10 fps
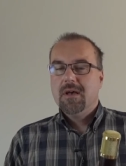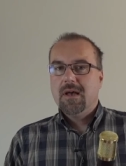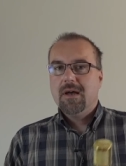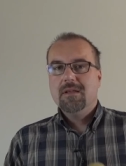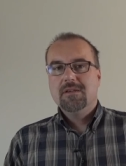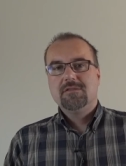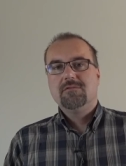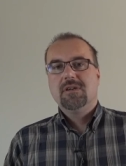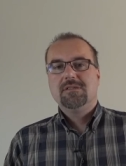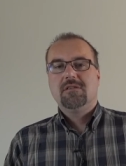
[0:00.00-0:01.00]
ale z
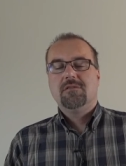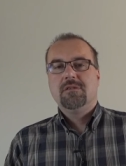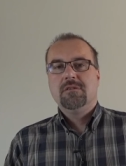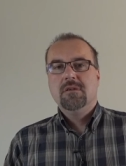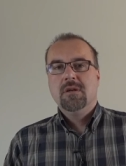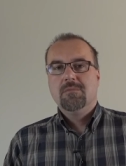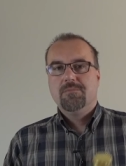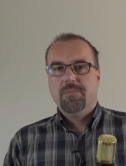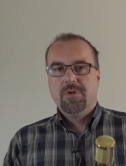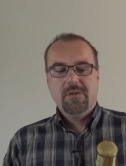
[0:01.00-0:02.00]
drugiej strony,
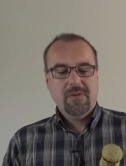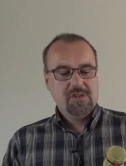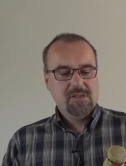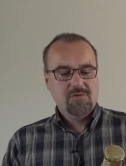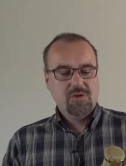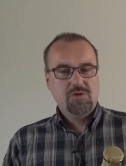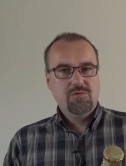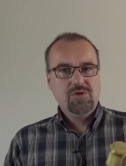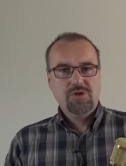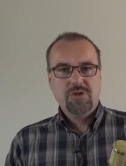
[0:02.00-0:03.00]
ponieważ jest dużo
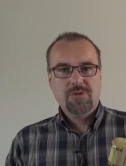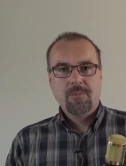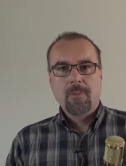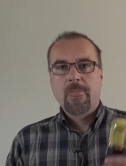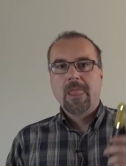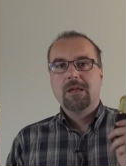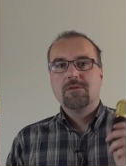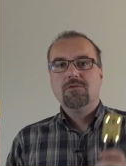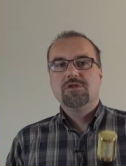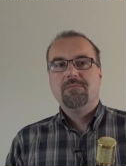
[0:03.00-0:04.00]
czulszy,
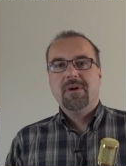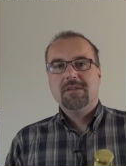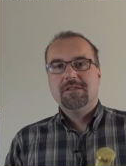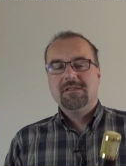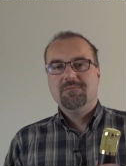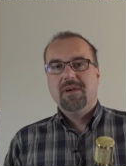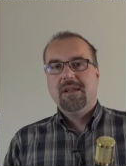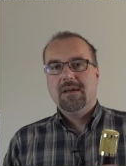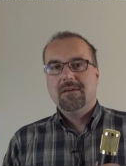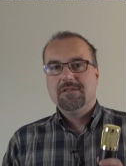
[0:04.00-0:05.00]
dużo bardziej
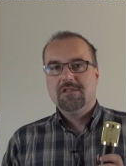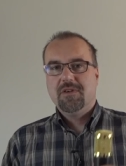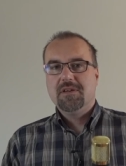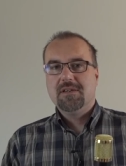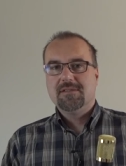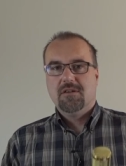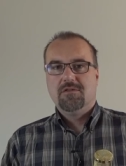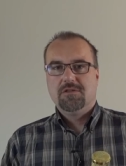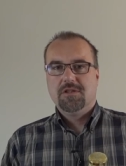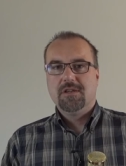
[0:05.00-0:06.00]
zbiera dźwięki z
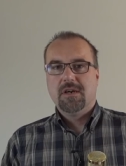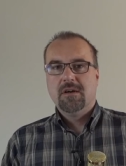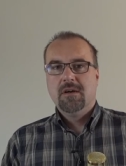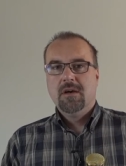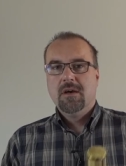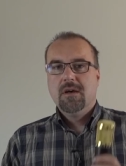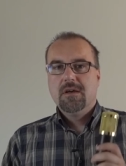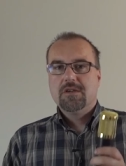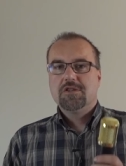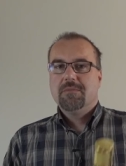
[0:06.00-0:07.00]
otoczenia.
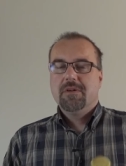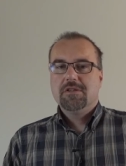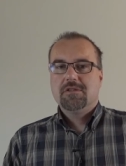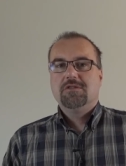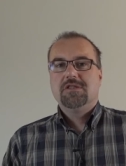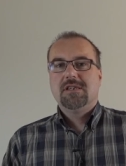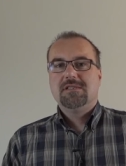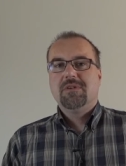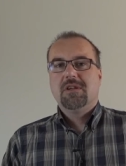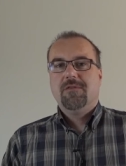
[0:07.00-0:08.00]
Jeżeli będziesz korzystać z
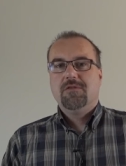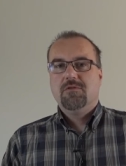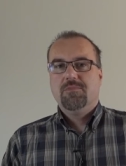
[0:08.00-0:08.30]
mikrofonu